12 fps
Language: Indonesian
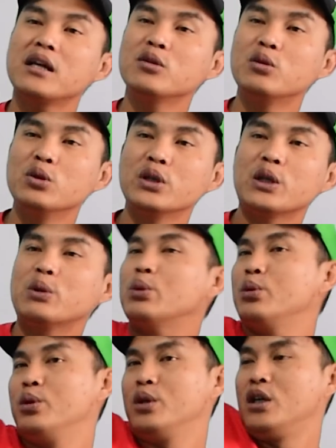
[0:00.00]
sal dulunya
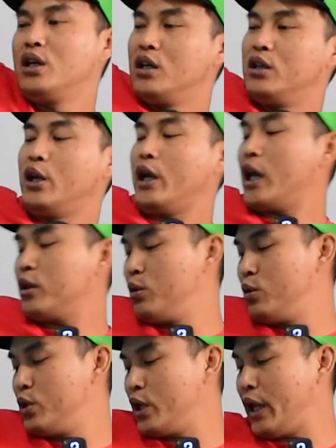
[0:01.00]
tuh nekat
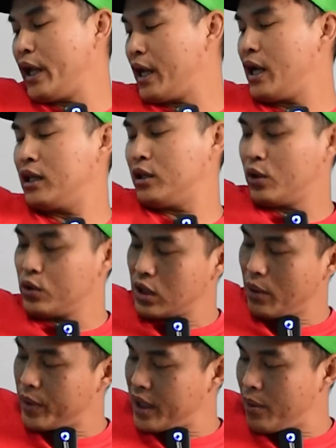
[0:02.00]
dulunya nekat
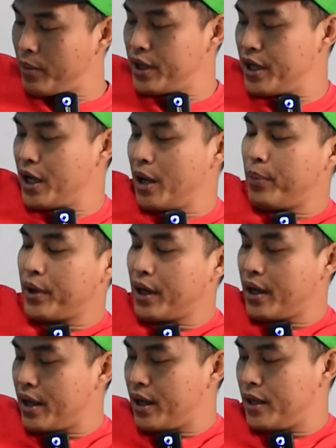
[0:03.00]
terus apa namanya nggak
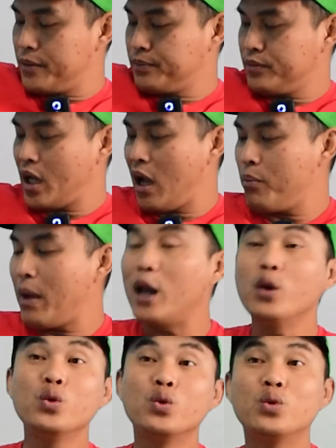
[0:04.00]
pernah ah,
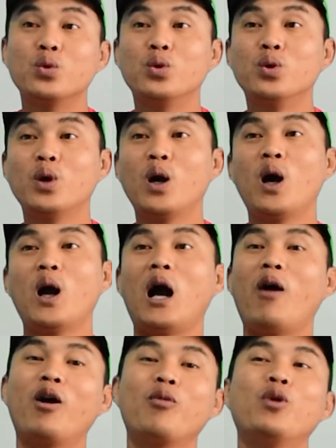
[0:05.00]
malu
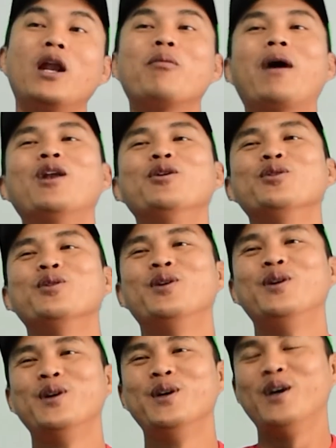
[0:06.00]
awal mula
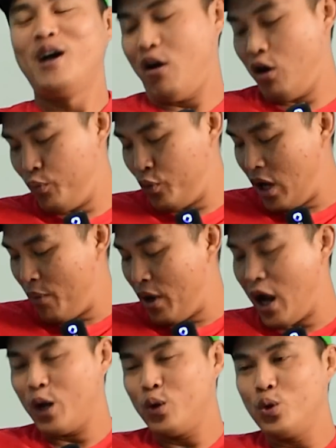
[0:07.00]
malu awal pula
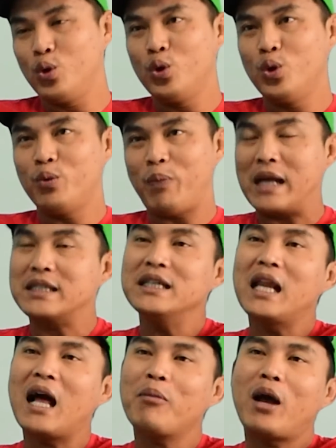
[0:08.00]
malu
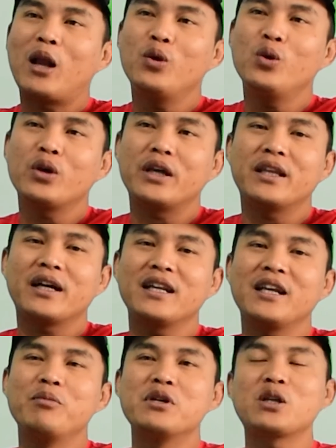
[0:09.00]
pastilah malu kita
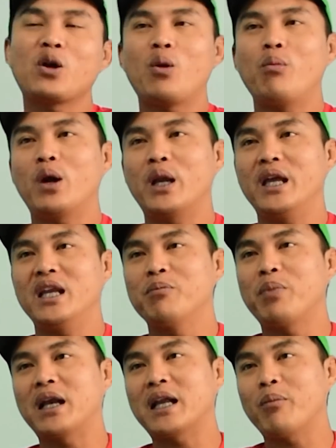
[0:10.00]
kan nggak biasa ngomong di
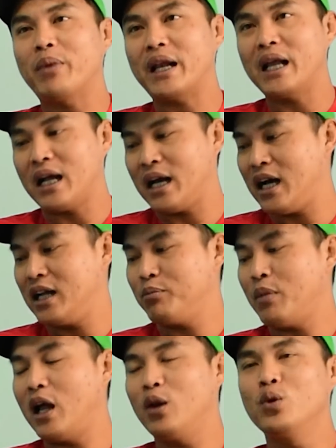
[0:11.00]
depan kamera
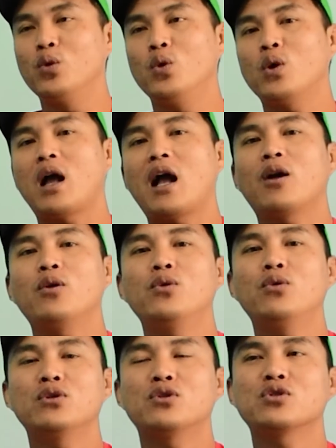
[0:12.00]
kan malu
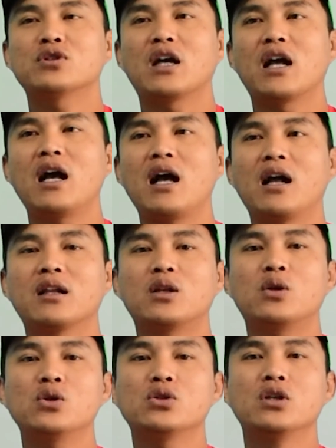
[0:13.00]
kaku terus tegang
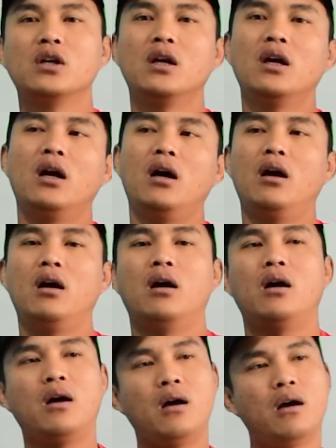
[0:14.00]
terus
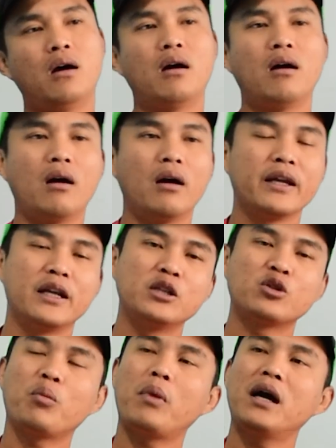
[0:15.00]
uh, ya
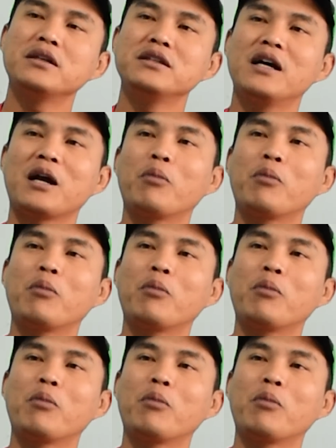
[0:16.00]
dicoba aja